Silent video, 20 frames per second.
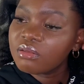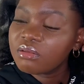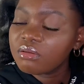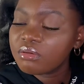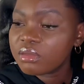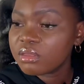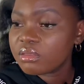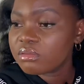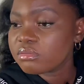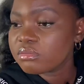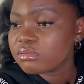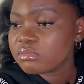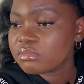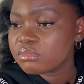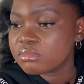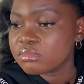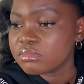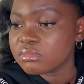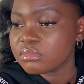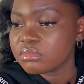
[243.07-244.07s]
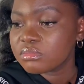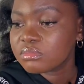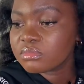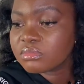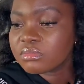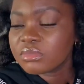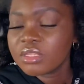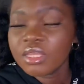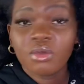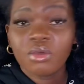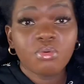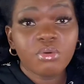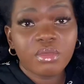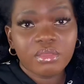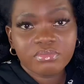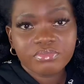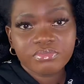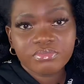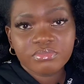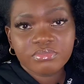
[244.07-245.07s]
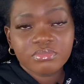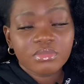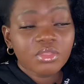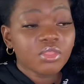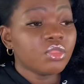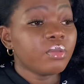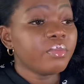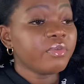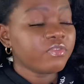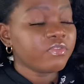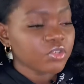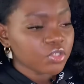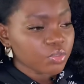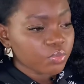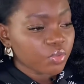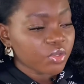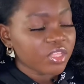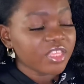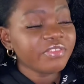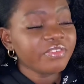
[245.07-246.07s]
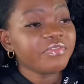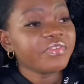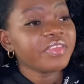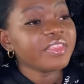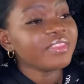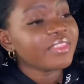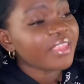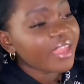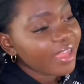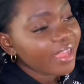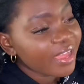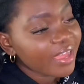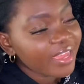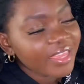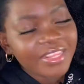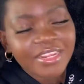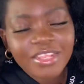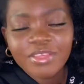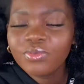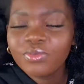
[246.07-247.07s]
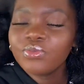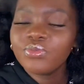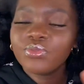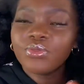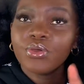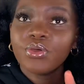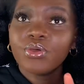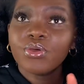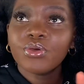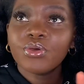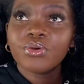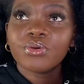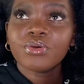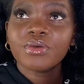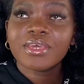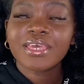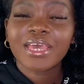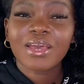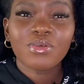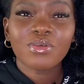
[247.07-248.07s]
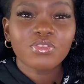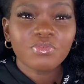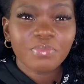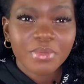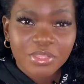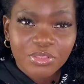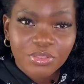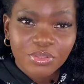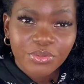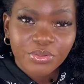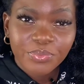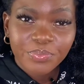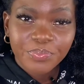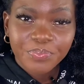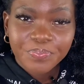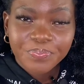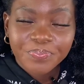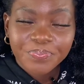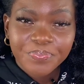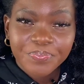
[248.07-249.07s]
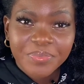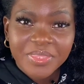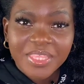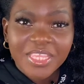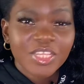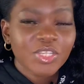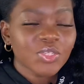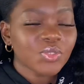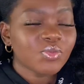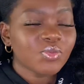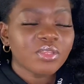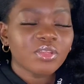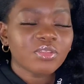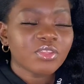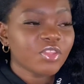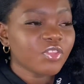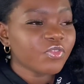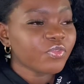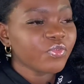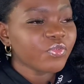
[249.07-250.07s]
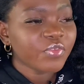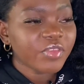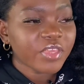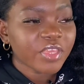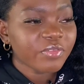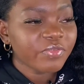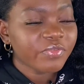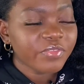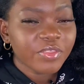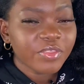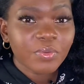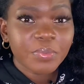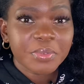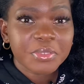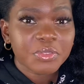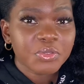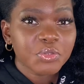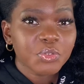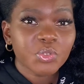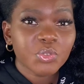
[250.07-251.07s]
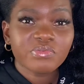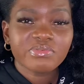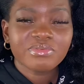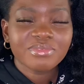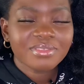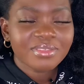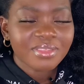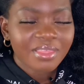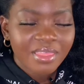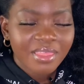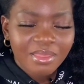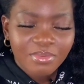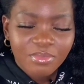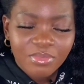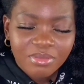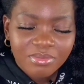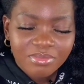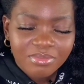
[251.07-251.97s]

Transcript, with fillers: Ouais. Ouais. Non mais franchement, il fait tard, il est 1h40 maintenant. Je suis en train de vous faire une vidéo parce que je vous aime.